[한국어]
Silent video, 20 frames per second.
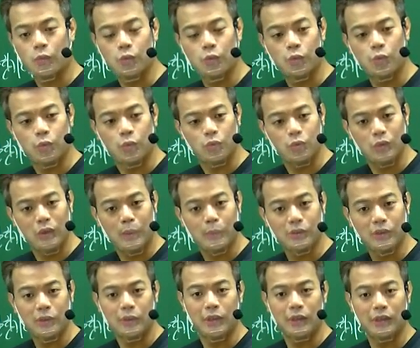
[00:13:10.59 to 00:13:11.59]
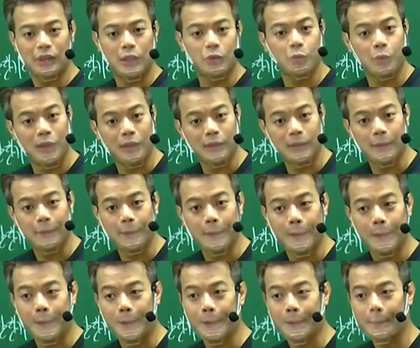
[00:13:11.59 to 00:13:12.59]
구조조정 충당부채를 인식해 줘야
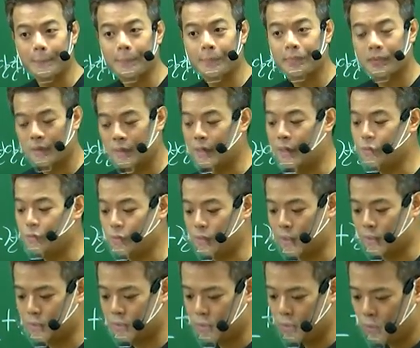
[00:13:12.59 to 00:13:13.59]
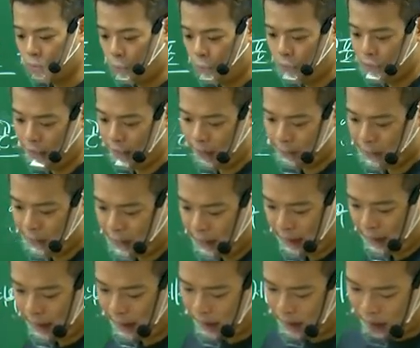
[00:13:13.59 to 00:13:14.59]
된다고요 이해할 수 있겠죠 이런
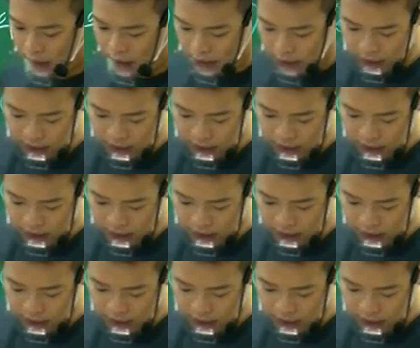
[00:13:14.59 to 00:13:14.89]
얘기입니다